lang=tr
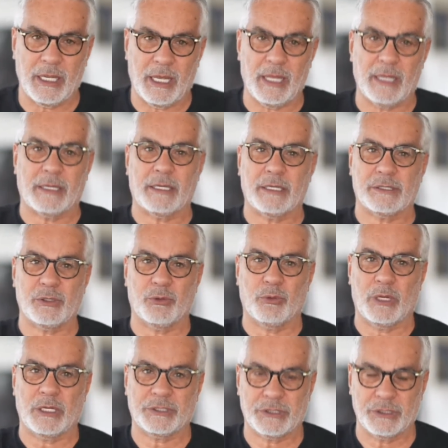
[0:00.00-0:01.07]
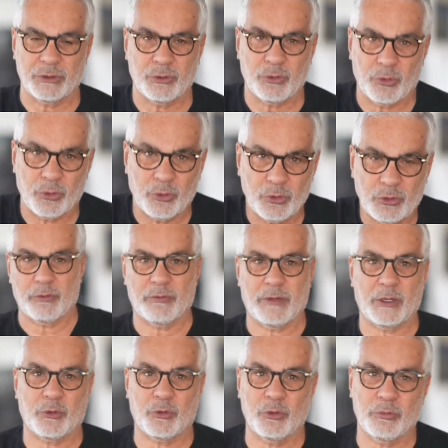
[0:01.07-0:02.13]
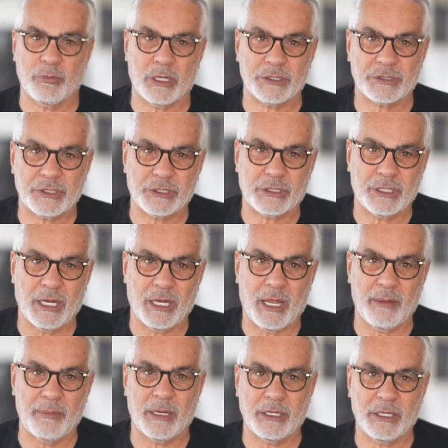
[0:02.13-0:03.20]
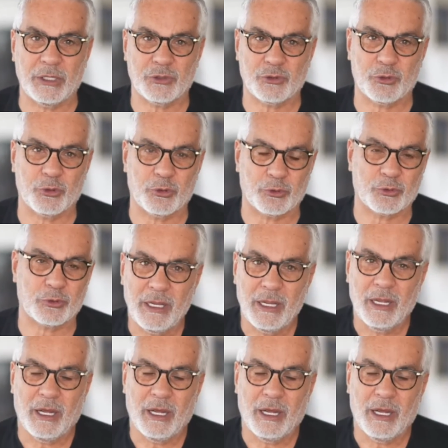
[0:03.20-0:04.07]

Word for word: herkese ulaşsın diyoruz ve günün manşetine hemen geçiyoruz.